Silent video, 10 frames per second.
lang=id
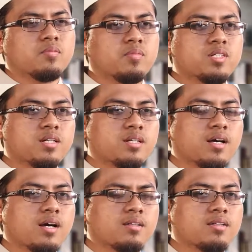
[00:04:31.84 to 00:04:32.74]
menjadi
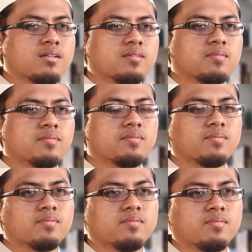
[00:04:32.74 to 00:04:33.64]
hati
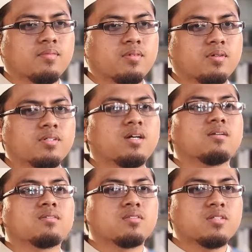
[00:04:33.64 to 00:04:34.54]

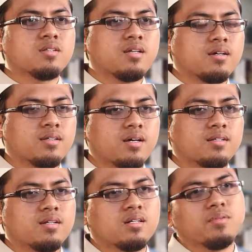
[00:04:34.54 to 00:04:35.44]
yang cinta
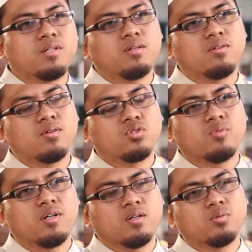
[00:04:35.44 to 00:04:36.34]
ketaatan kepada Allah
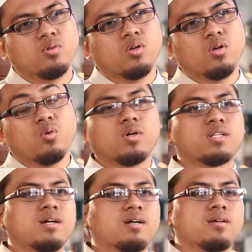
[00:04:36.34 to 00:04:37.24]
Subhanahu wa
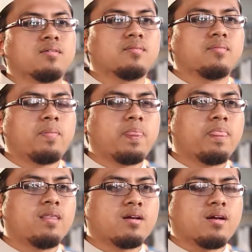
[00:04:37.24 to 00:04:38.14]
taala.
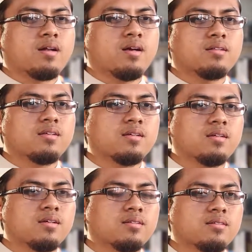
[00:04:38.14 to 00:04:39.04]
Karena hati
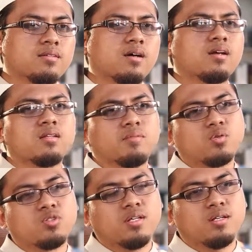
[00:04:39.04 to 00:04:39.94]
ini hati
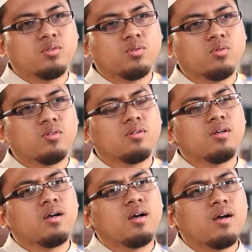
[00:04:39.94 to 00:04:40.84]
manusia itu
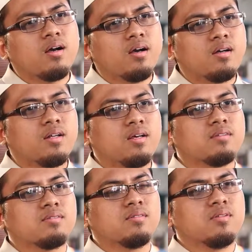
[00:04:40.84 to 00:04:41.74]
adalah
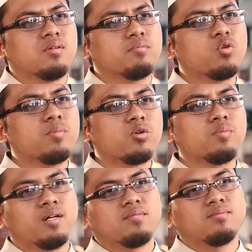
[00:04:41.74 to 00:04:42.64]

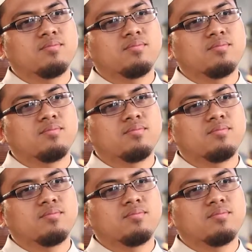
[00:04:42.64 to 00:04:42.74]
berubah-ubah.